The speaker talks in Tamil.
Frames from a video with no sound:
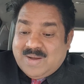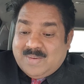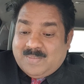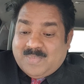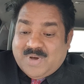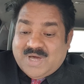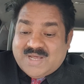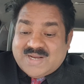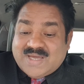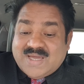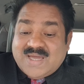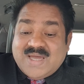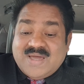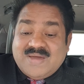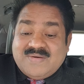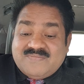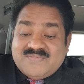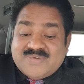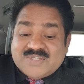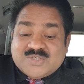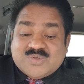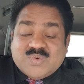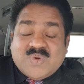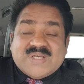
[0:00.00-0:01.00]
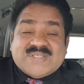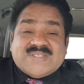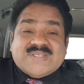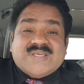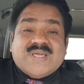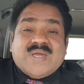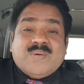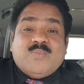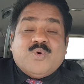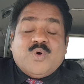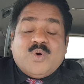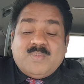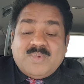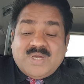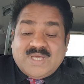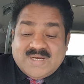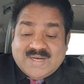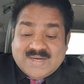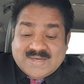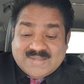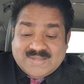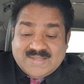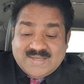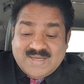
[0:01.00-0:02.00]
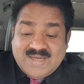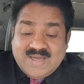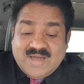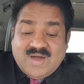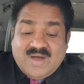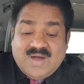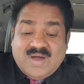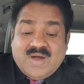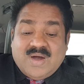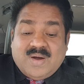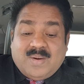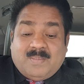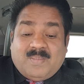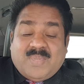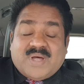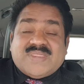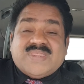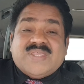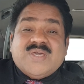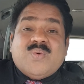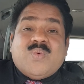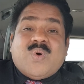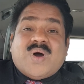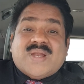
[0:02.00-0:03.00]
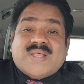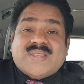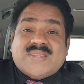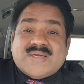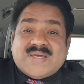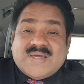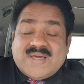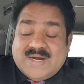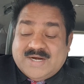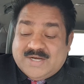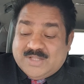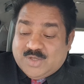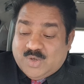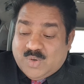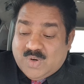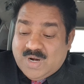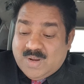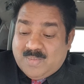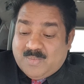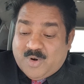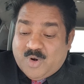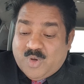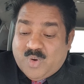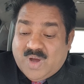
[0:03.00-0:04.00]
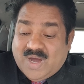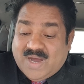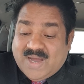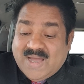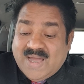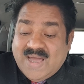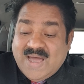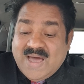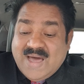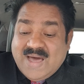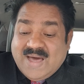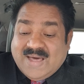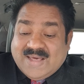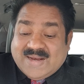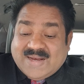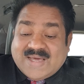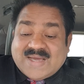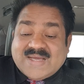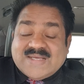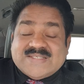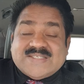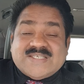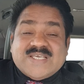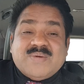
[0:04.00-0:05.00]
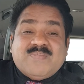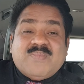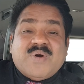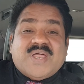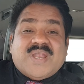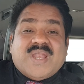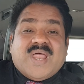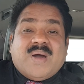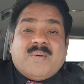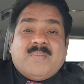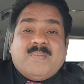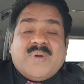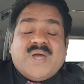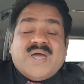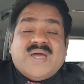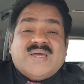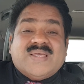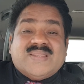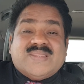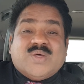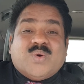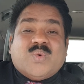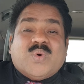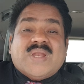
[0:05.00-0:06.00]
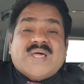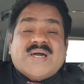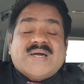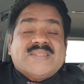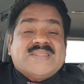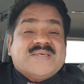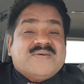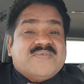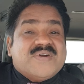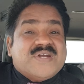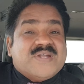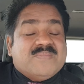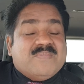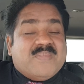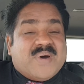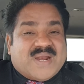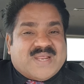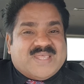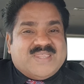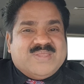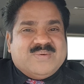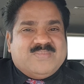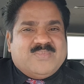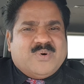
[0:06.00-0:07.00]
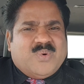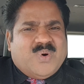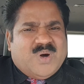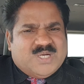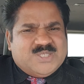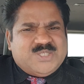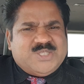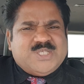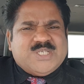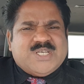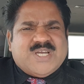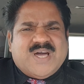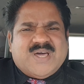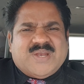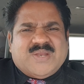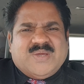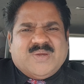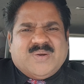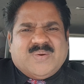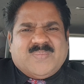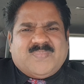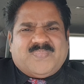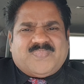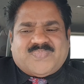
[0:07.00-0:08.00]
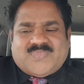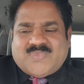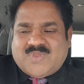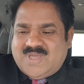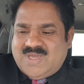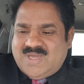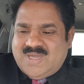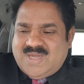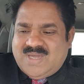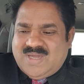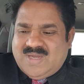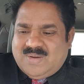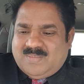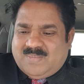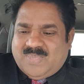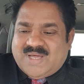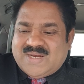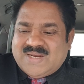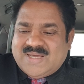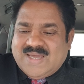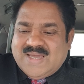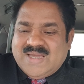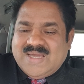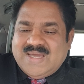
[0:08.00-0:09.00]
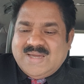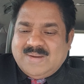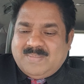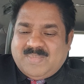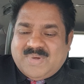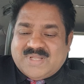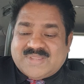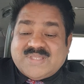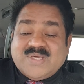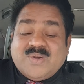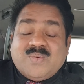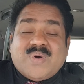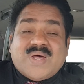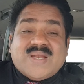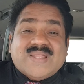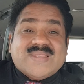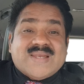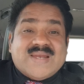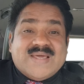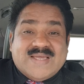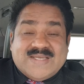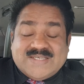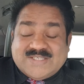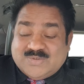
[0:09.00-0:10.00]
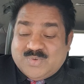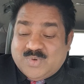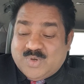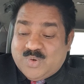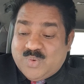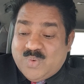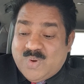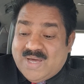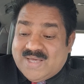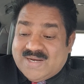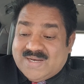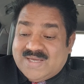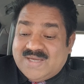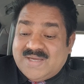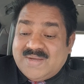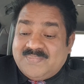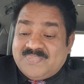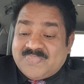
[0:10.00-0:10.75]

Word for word: பாருங்கள் விசுவாசிங்க பூமியிலிருந்து மத்திய வானத்துக்கு எடுத்துக்கொள்ளப்படுவாங்க ரகசியமாக நாம் இந்த உலகத்தை விட்டு மறைந்து போவோம் அஞ்சு காரியம் பாருங்கள் வானத்தில் இயேசு வருவார்